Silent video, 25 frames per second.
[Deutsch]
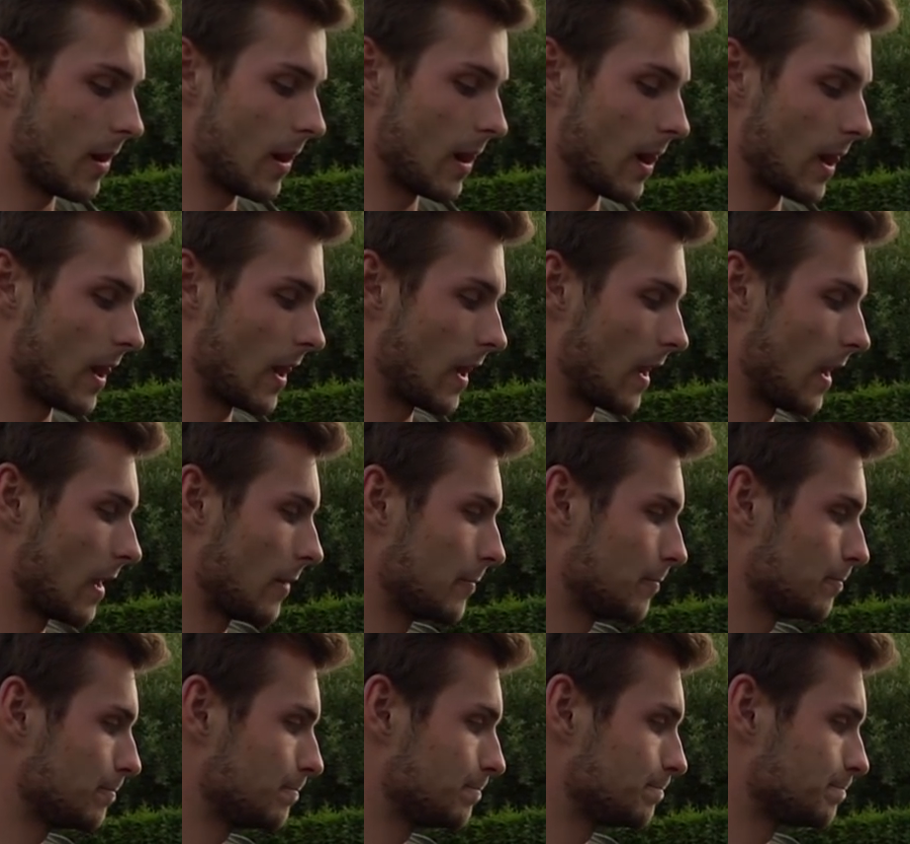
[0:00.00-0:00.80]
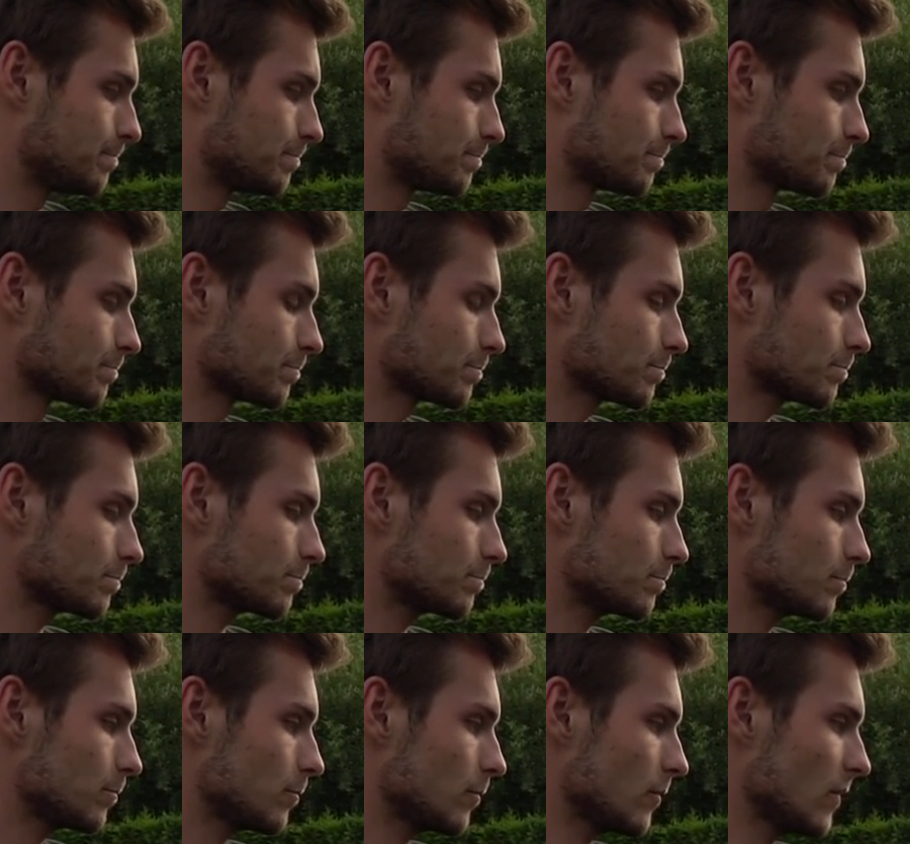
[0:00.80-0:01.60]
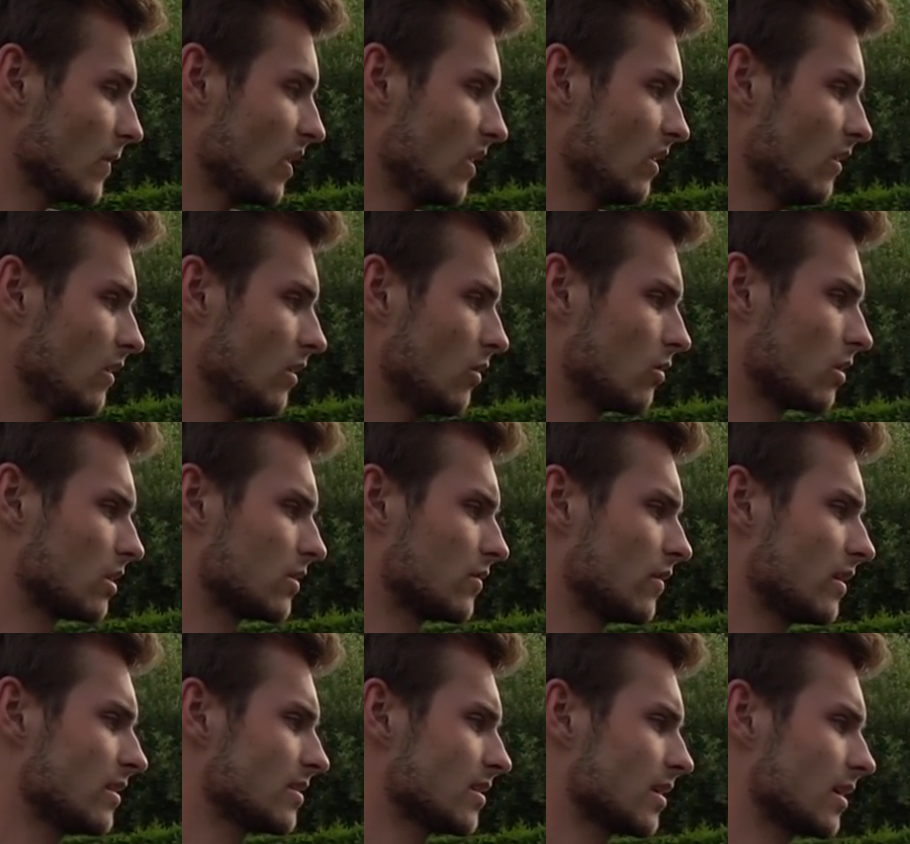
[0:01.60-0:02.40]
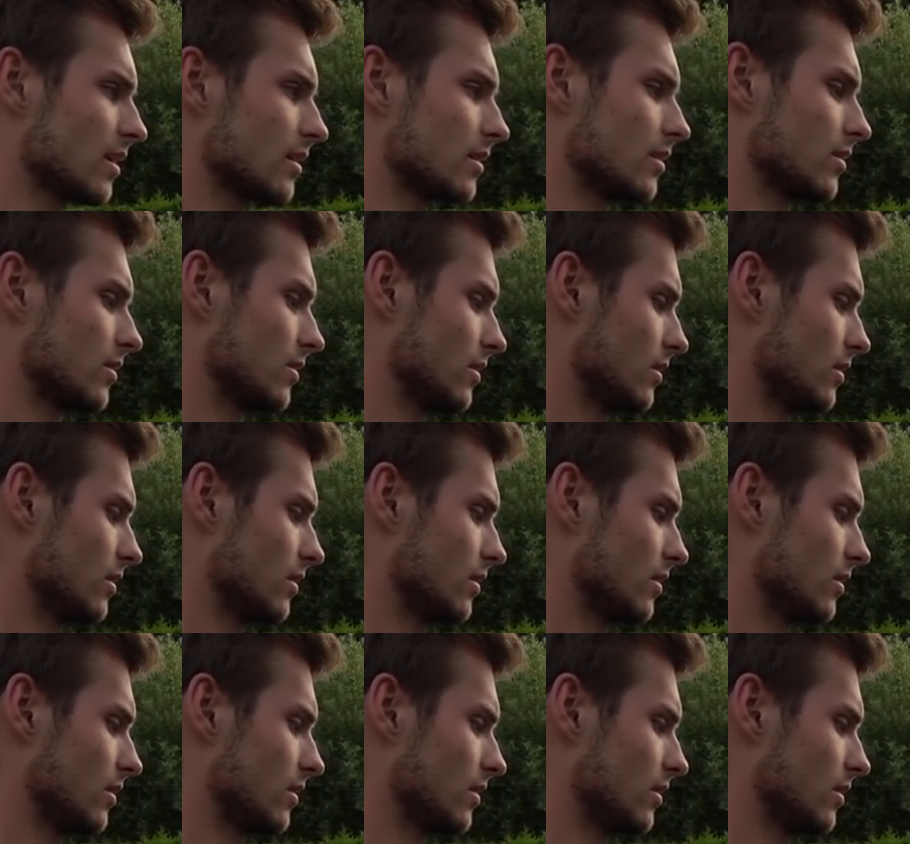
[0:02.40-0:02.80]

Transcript: Ähm, ja, und das war's eigentlich,